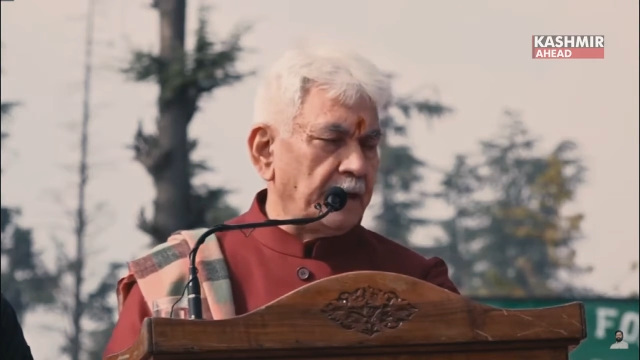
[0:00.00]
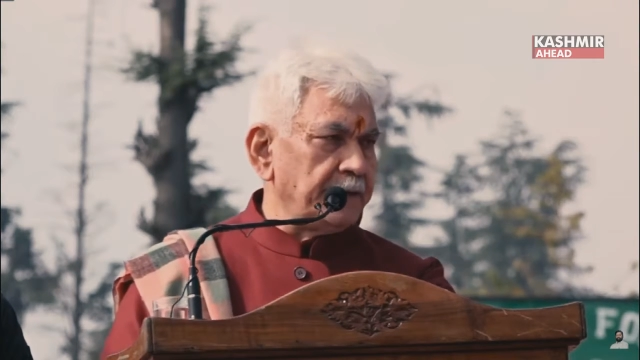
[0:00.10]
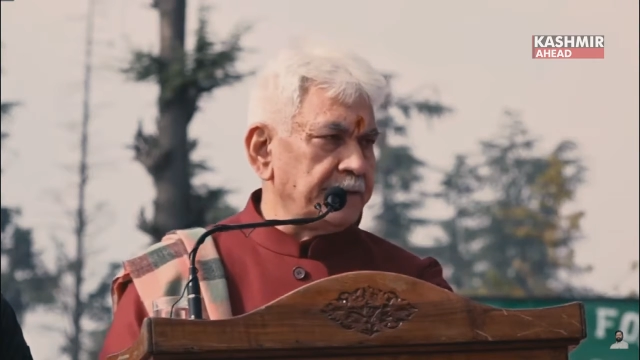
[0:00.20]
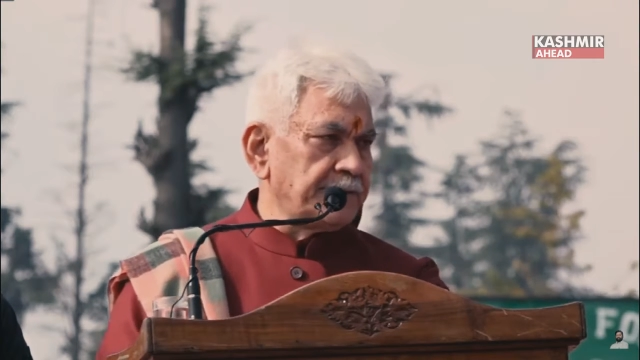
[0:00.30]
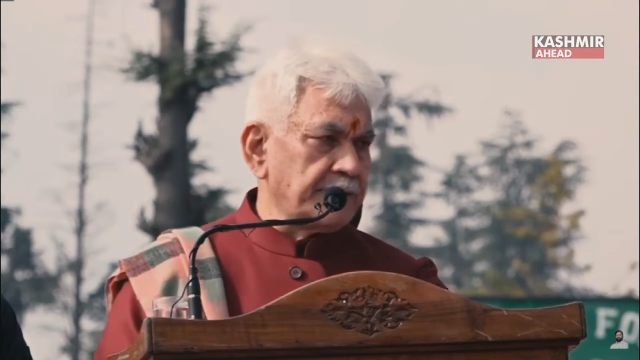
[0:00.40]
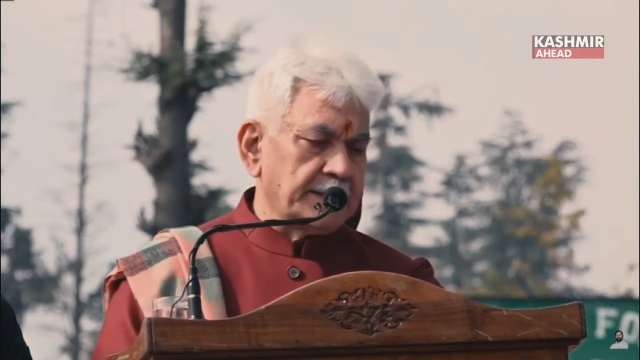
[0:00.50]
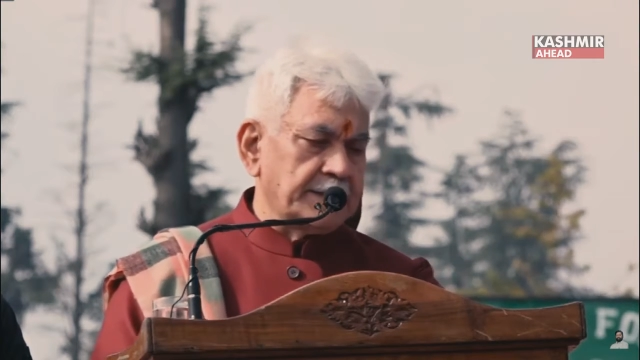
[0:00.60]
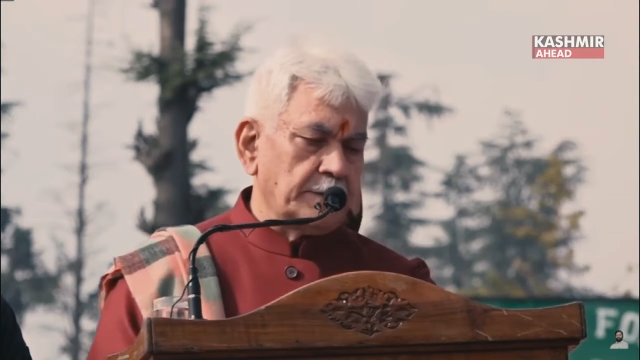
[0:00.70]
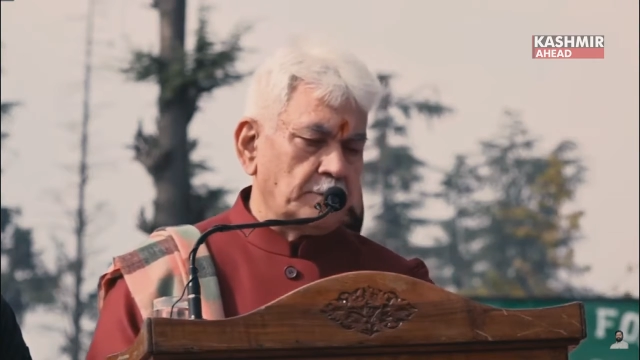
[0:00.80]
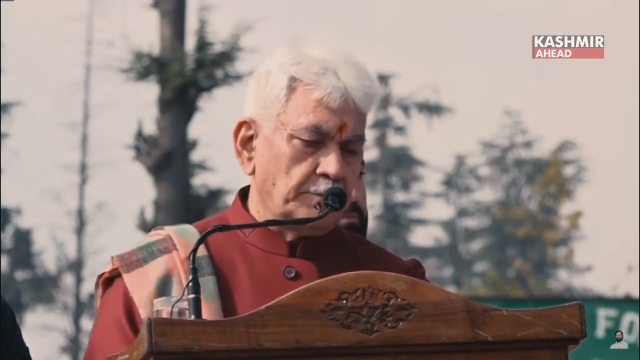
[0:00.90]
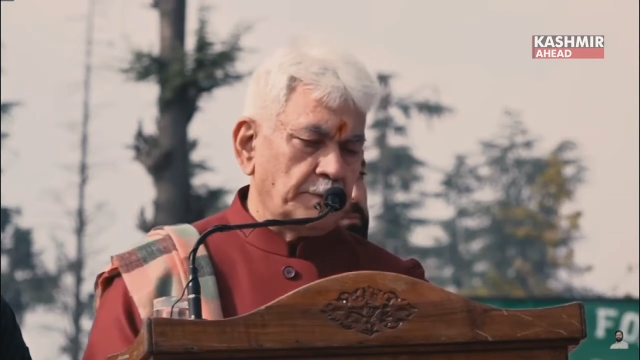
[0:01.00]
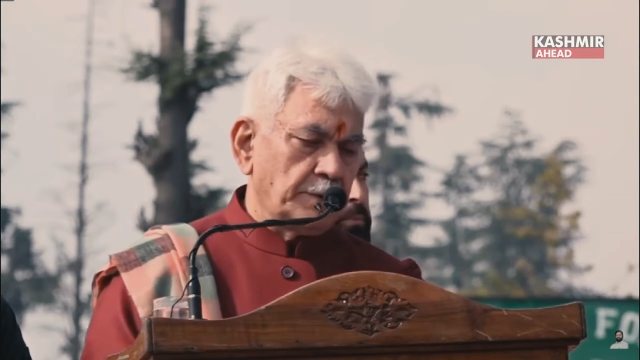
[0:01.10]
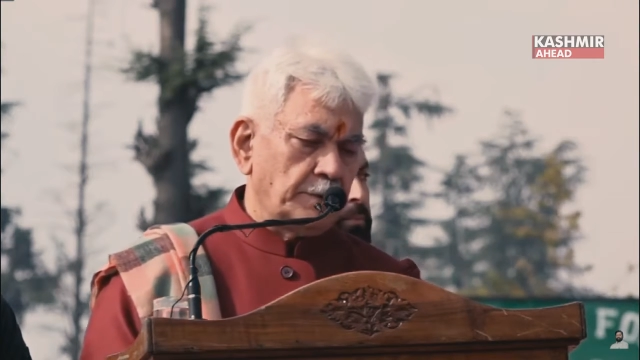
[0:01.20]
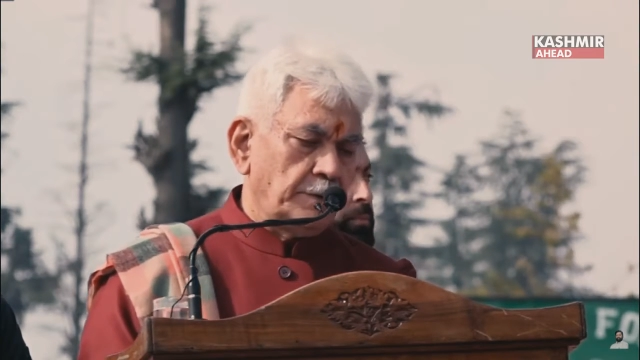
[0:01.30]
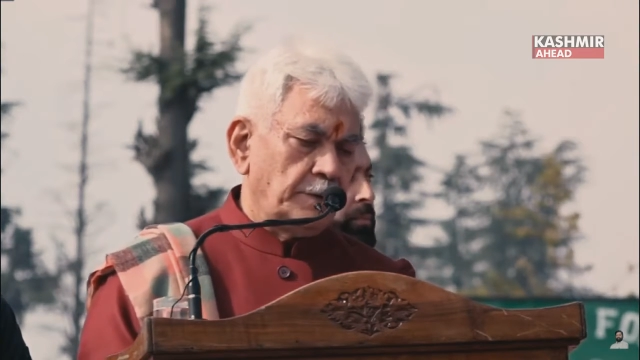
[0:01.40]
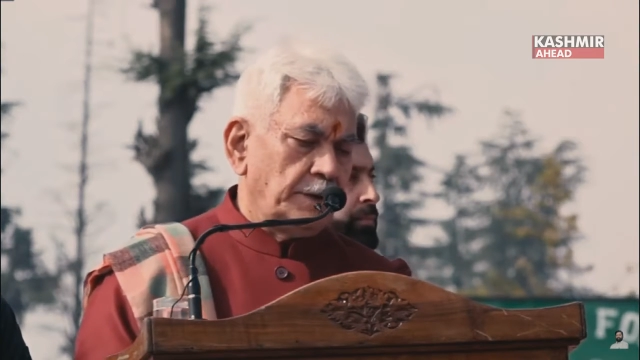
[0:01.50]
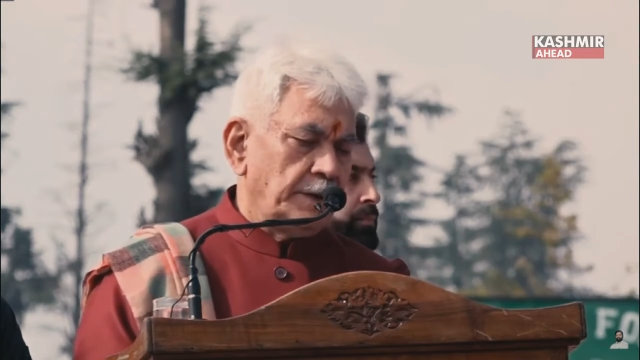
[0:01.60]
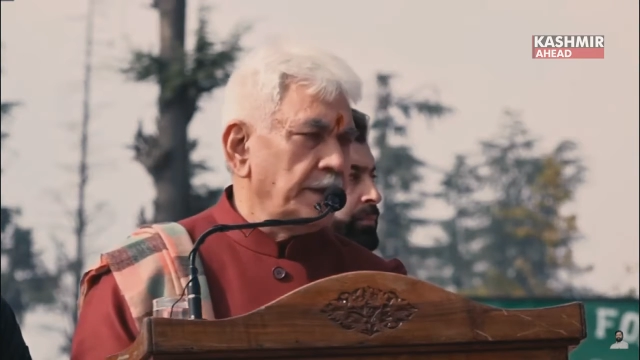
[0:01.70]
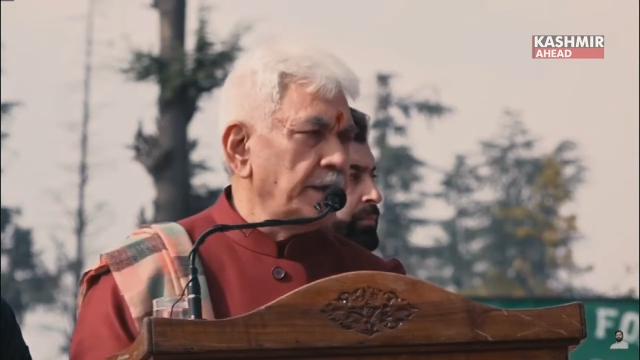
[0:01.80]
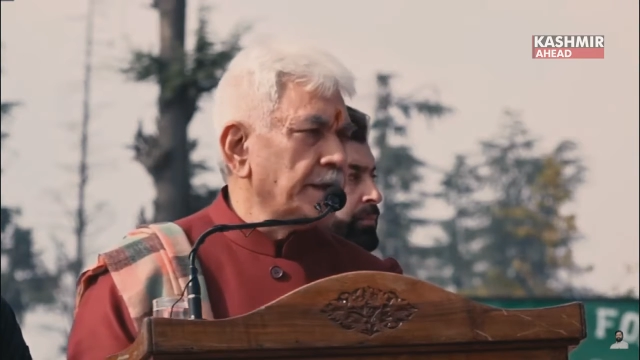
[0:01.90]
आज सात नवंबर को
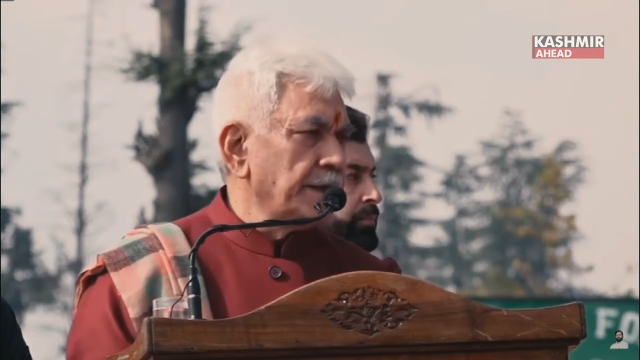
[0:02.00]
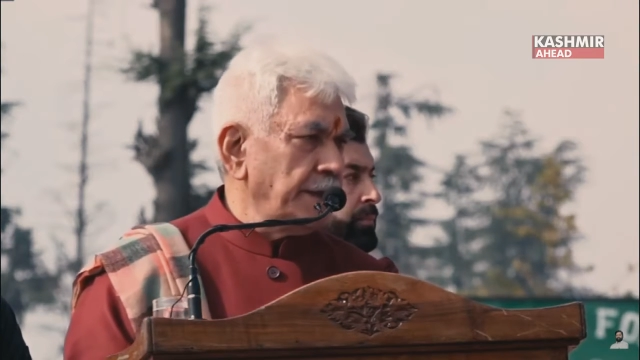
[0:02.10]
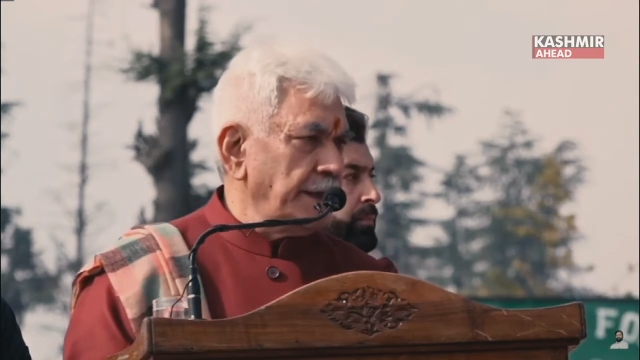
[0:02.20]
एक नई